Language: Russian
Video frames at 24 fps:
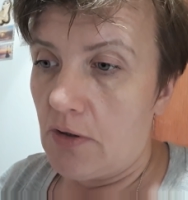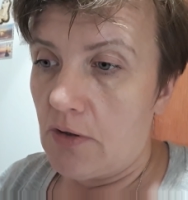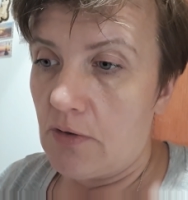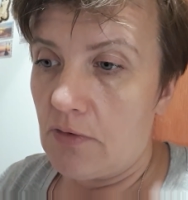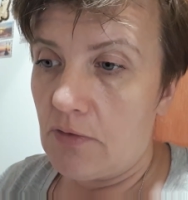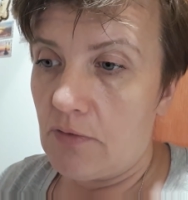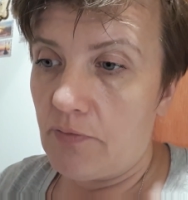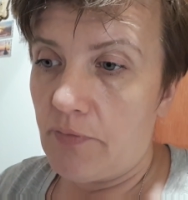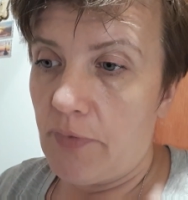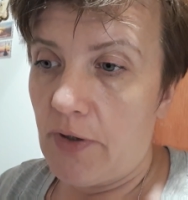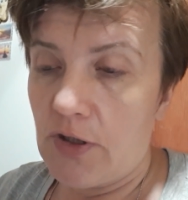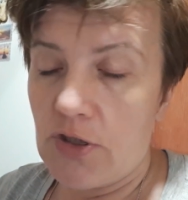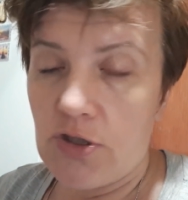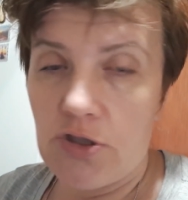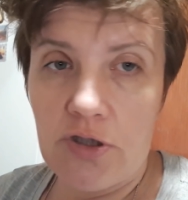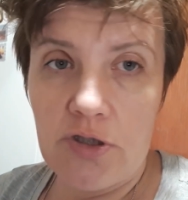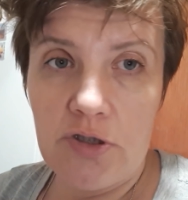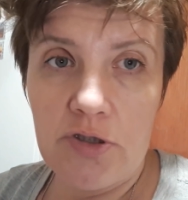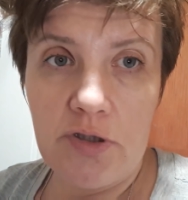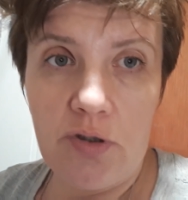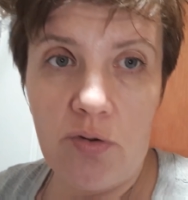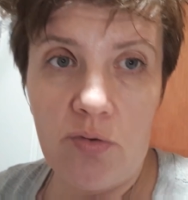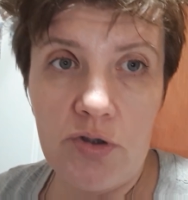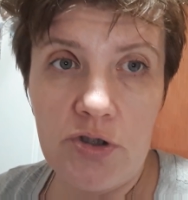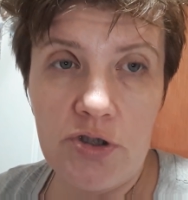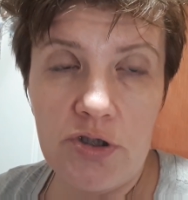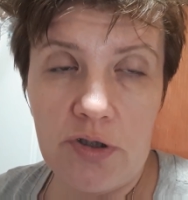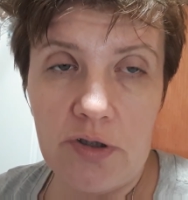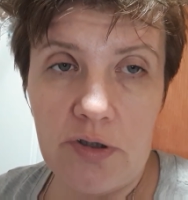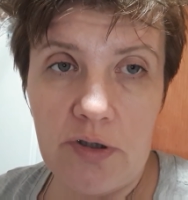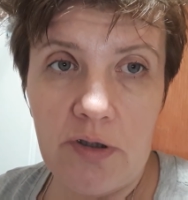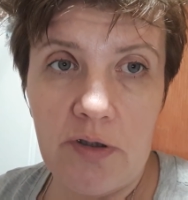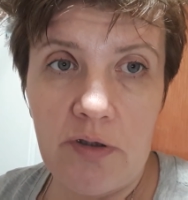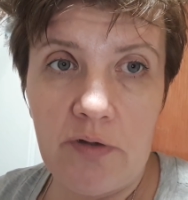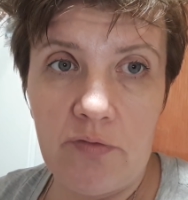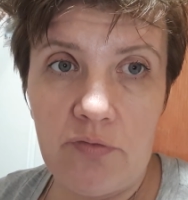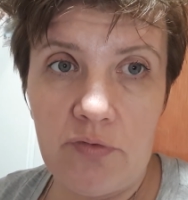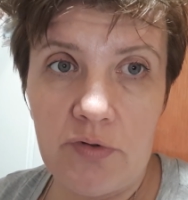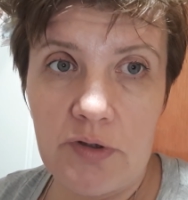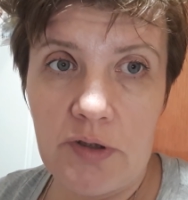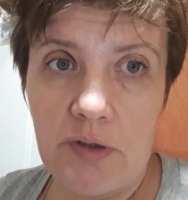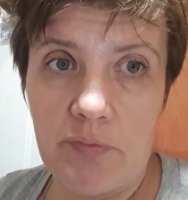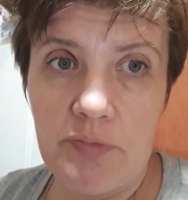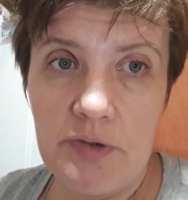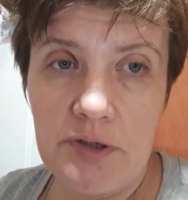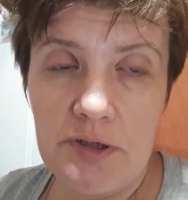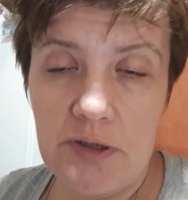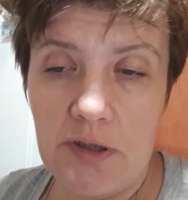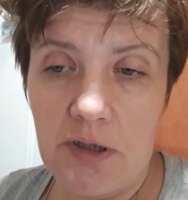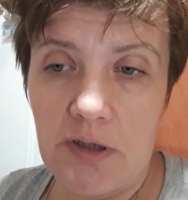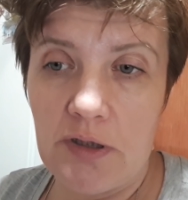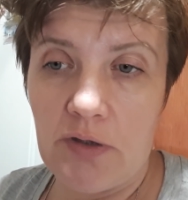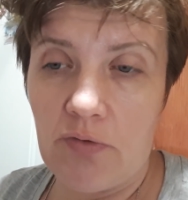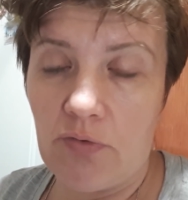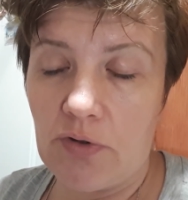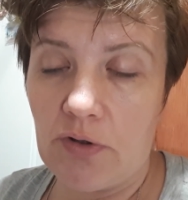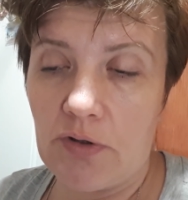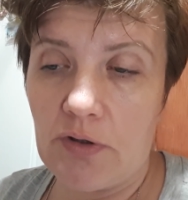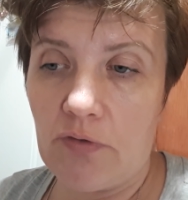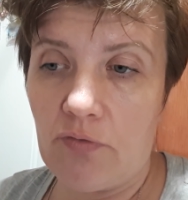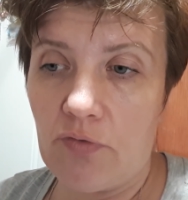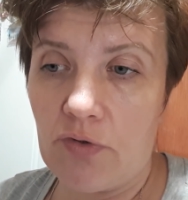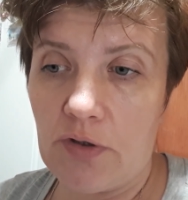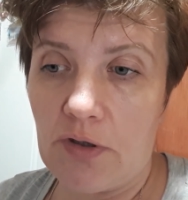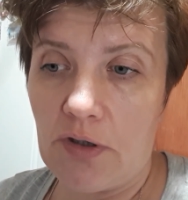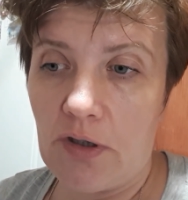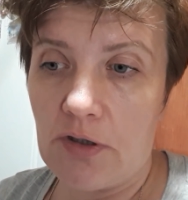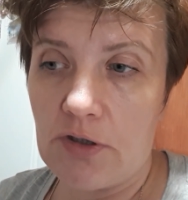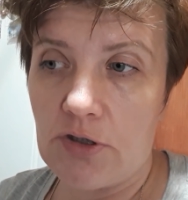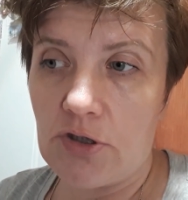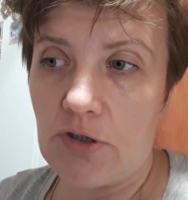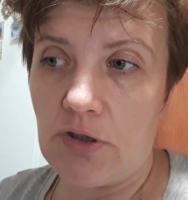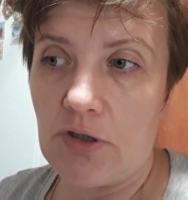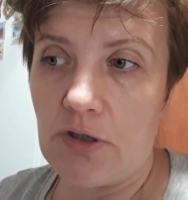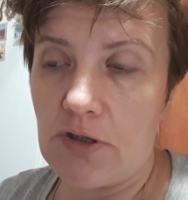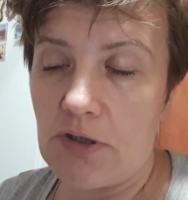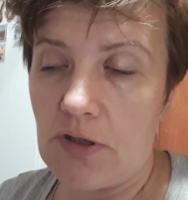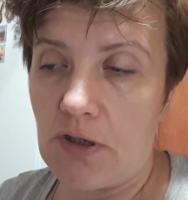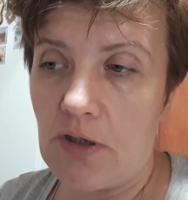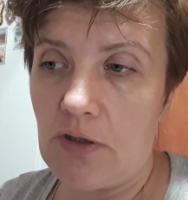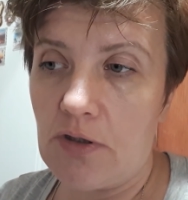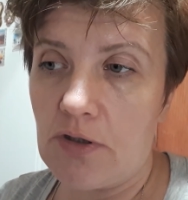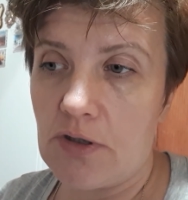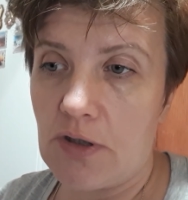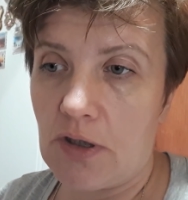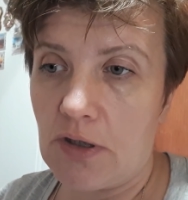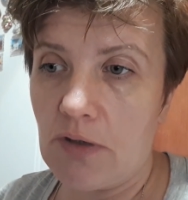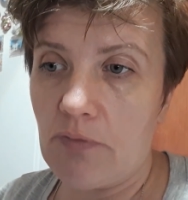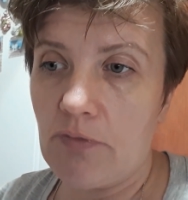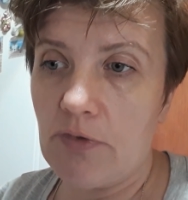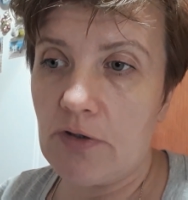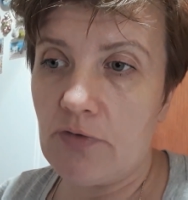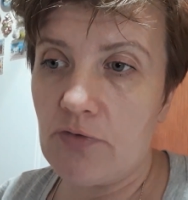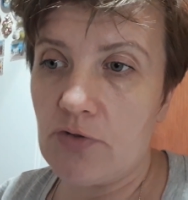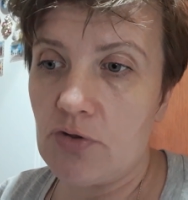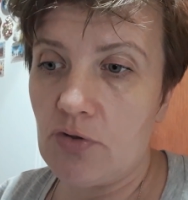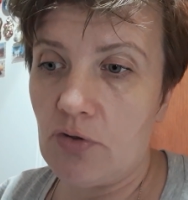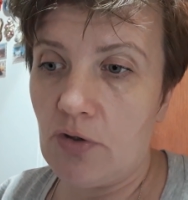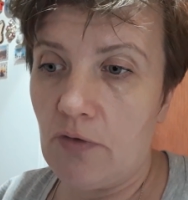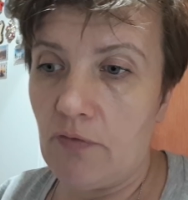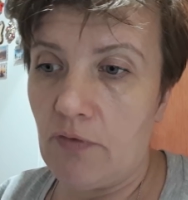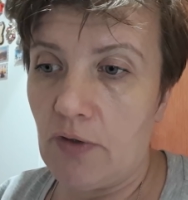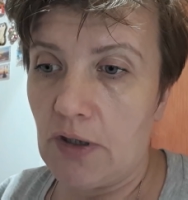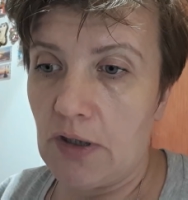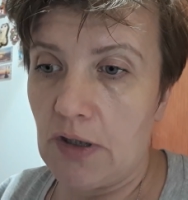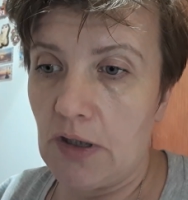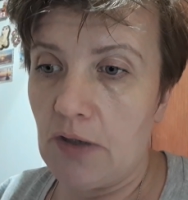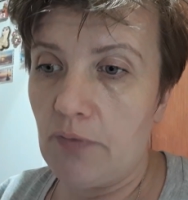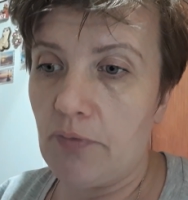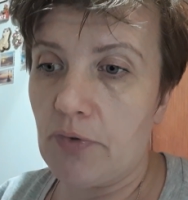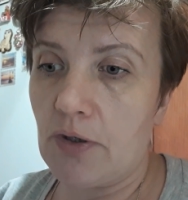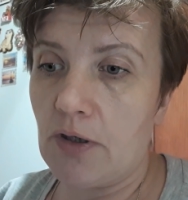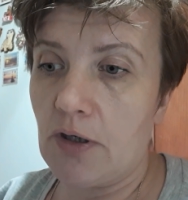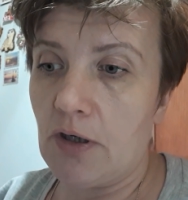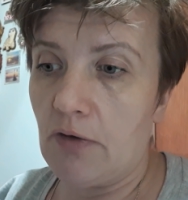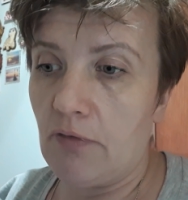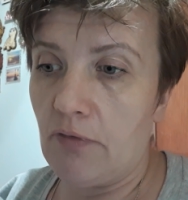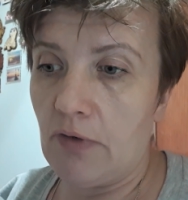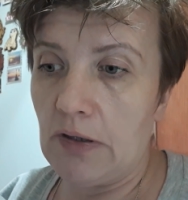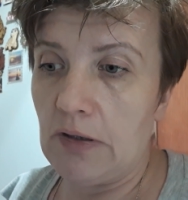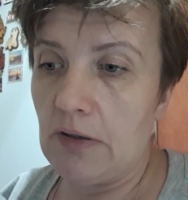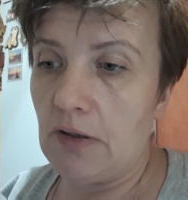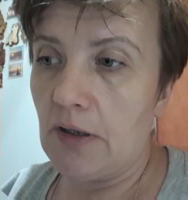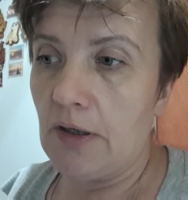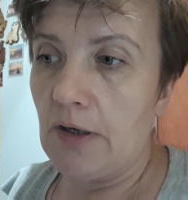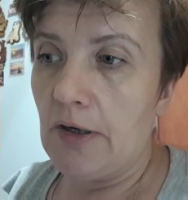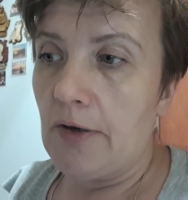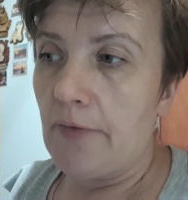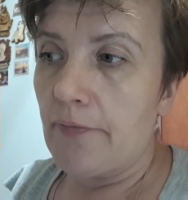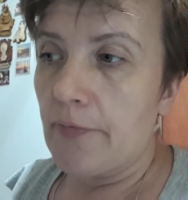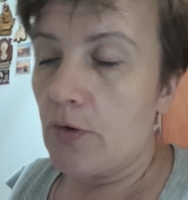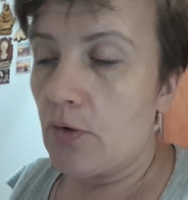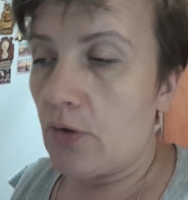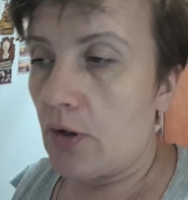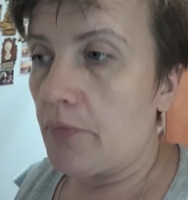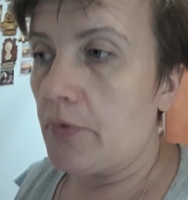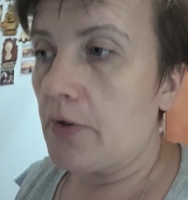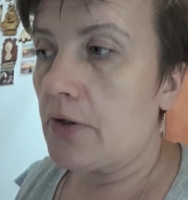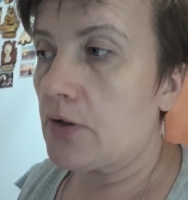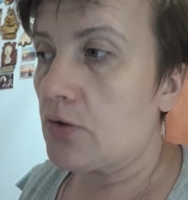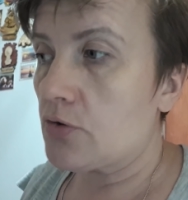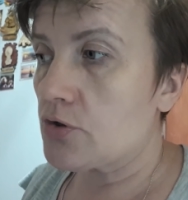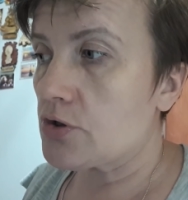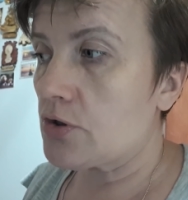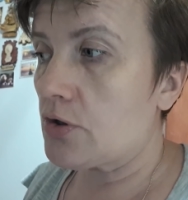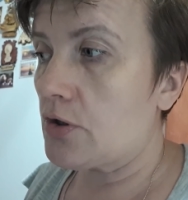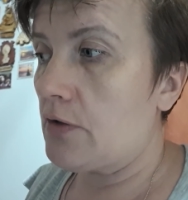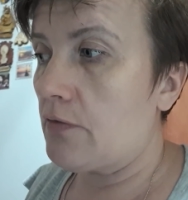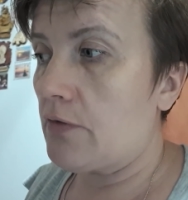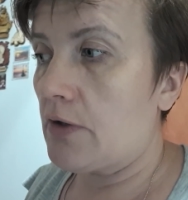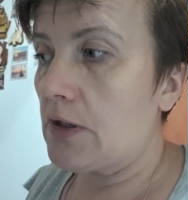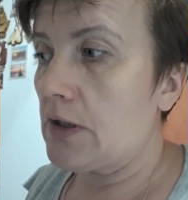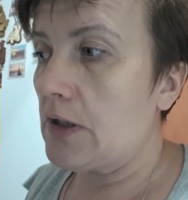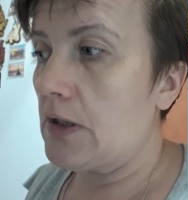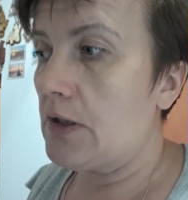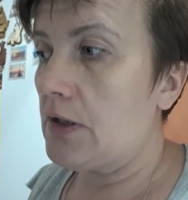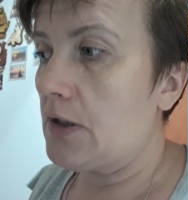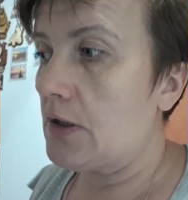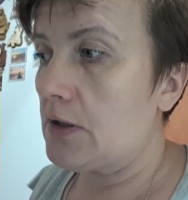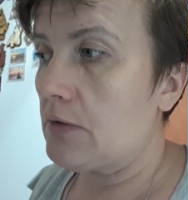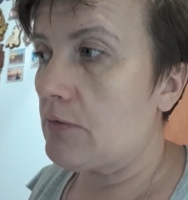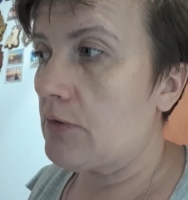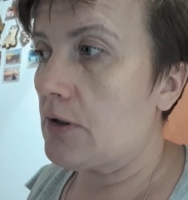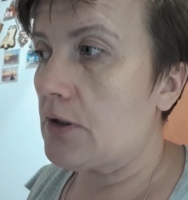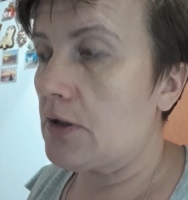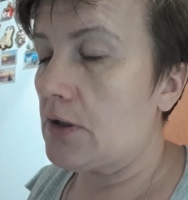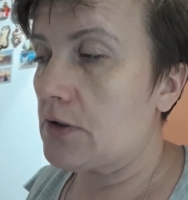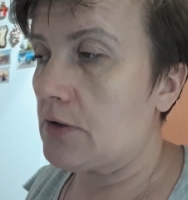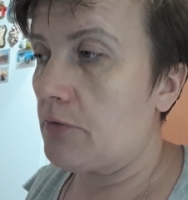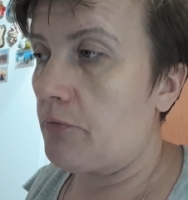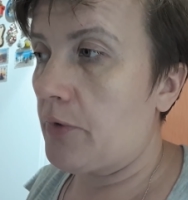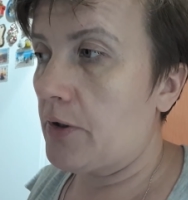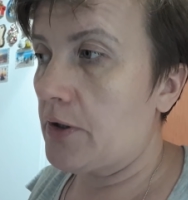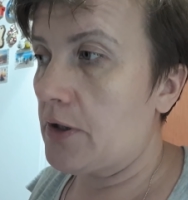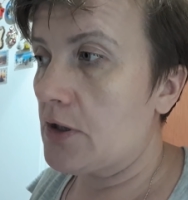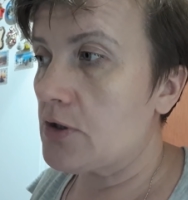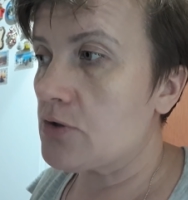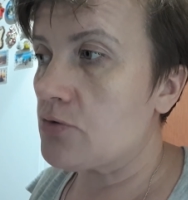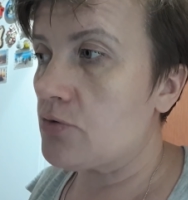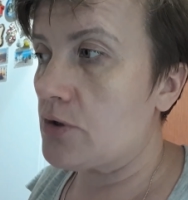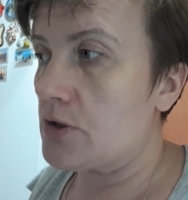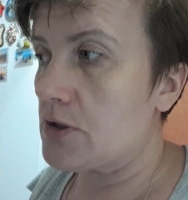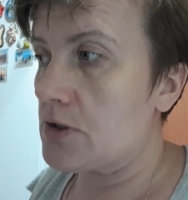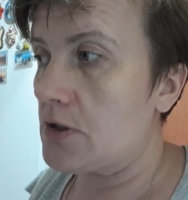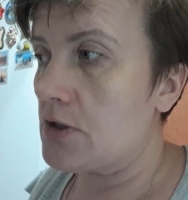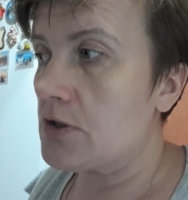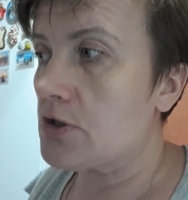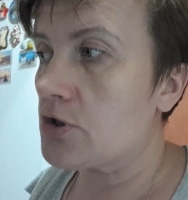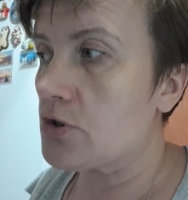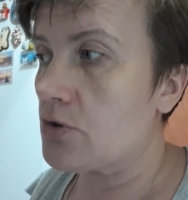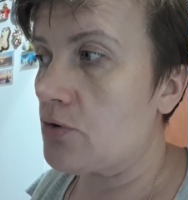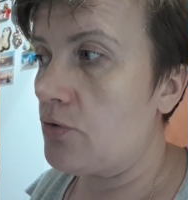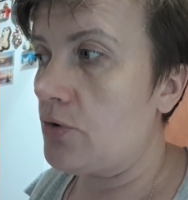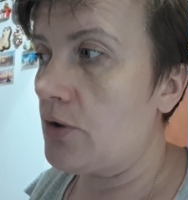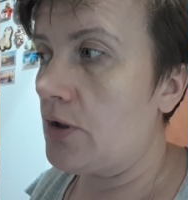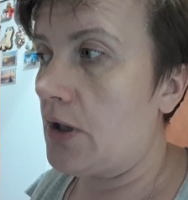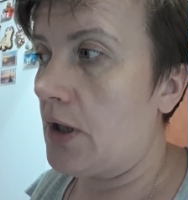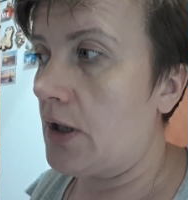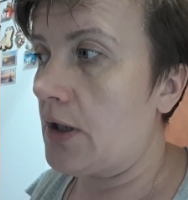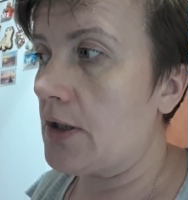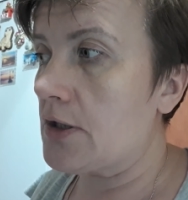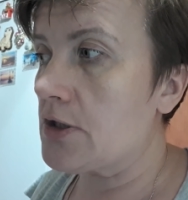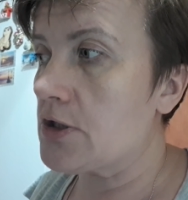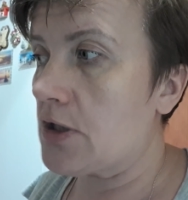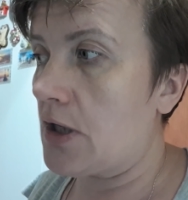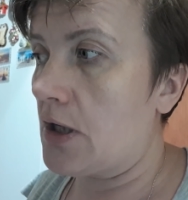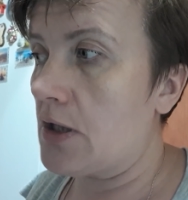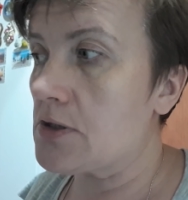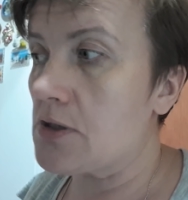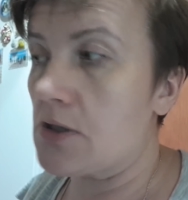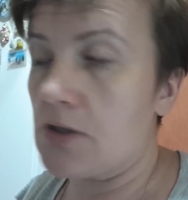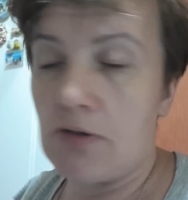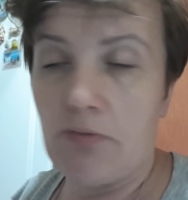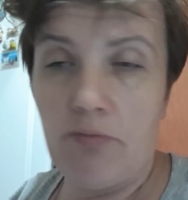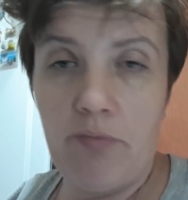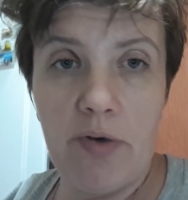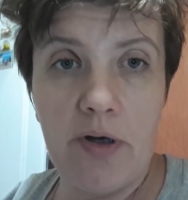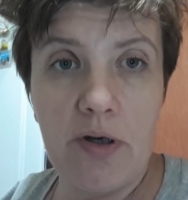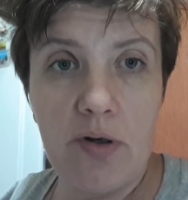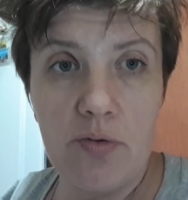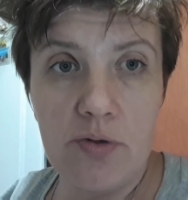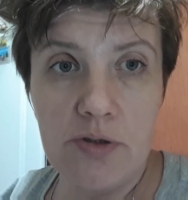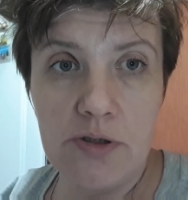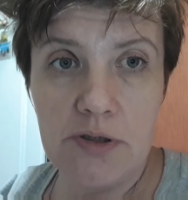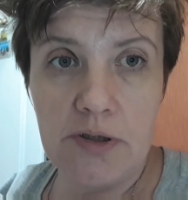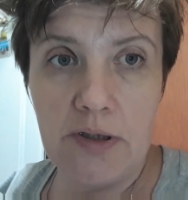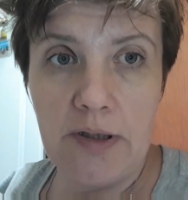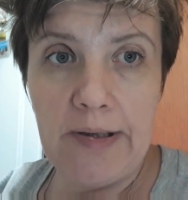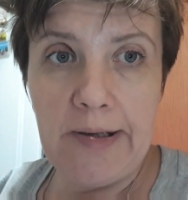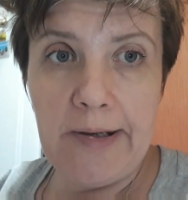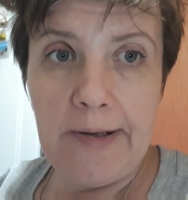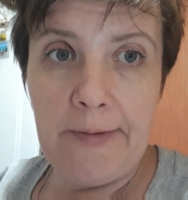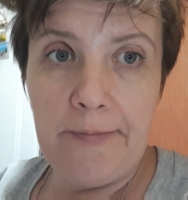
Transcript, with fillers: 5-6 строчек, да, вот описание, вот это вот наша незрелость, когда мне это все говорили, проговаривали. Ну, как бы то, что говорили, я никак не могла это понять, уяснить, что и как, и как с этим бороться.